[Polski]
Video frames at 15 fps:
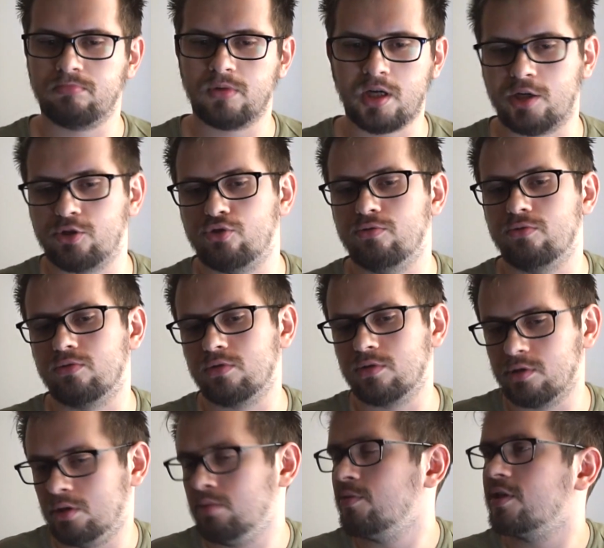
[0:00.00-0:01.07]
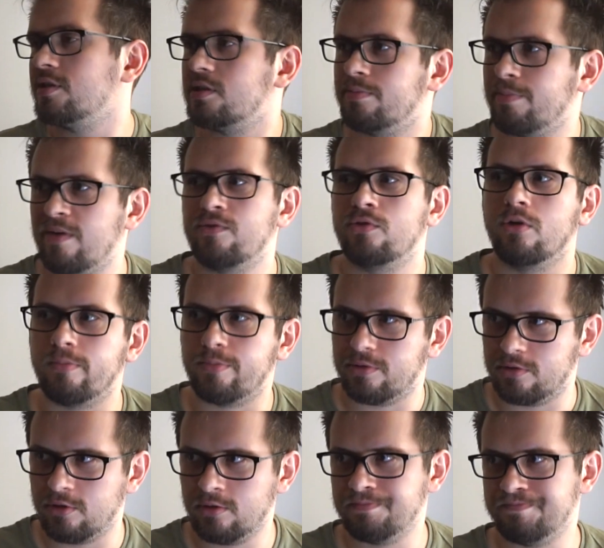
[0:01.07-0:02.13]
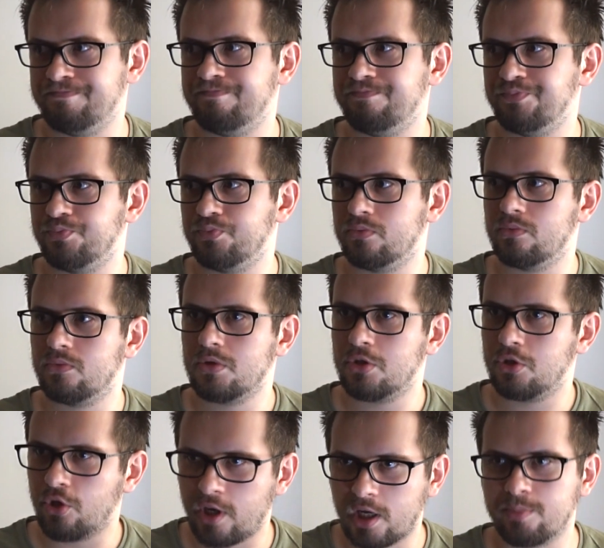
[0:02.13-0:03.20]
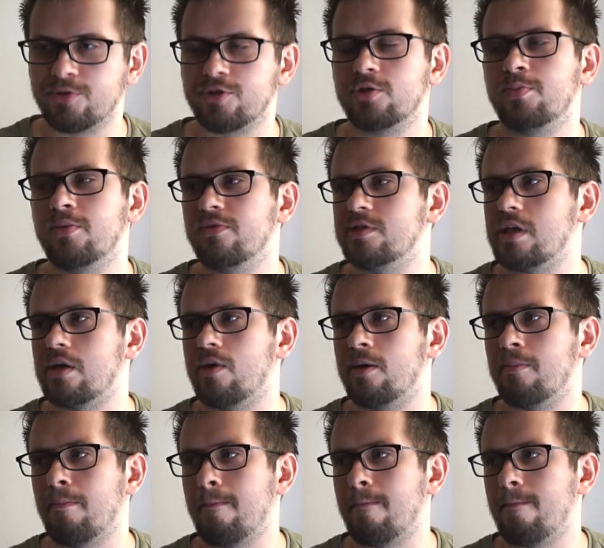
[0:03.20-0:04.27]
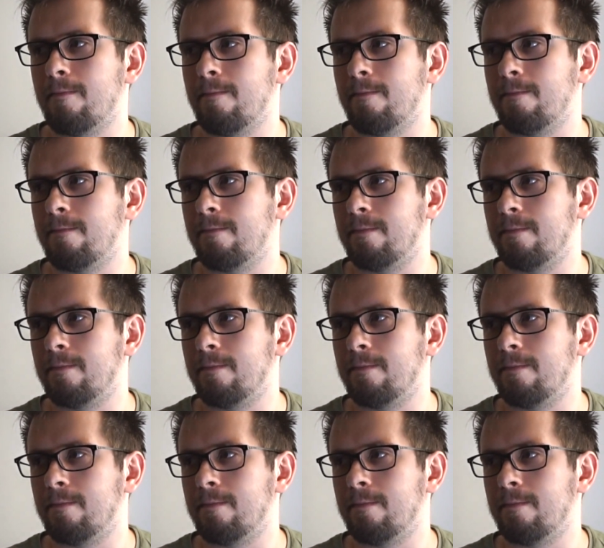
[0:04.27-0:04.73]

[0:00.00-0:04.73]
Kasiu, kim jest Paweł Opydo, to jak byś odpowiedziała? to jest